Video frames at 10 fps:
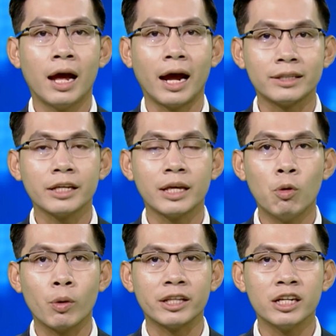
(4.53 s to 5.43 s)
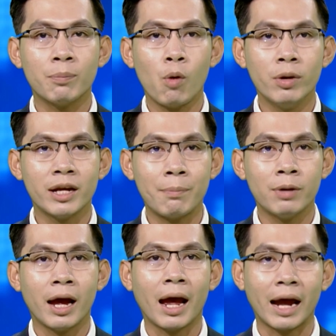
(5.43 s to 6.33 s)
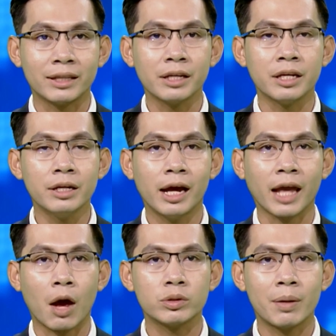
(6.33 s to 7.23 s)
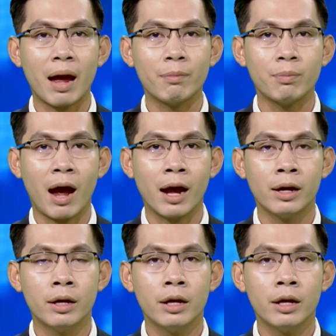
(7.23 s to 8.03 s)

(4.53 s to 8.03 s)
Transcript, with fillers: 2 tháng 9 1945, 2 tháng 9 2023,